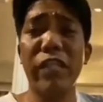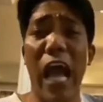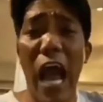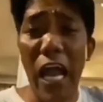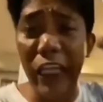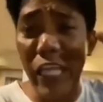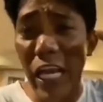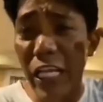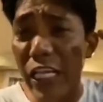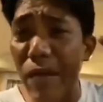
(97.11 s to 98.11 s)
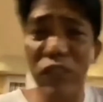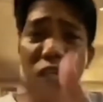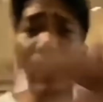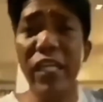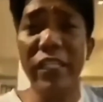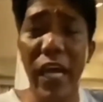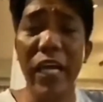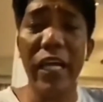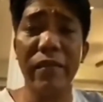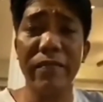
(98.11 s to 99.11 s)
kahit na hindi mo sabihin sa
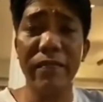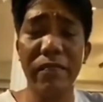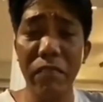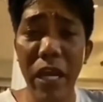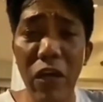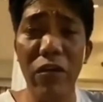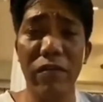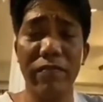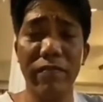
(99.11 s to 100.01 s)
akin, Mayor,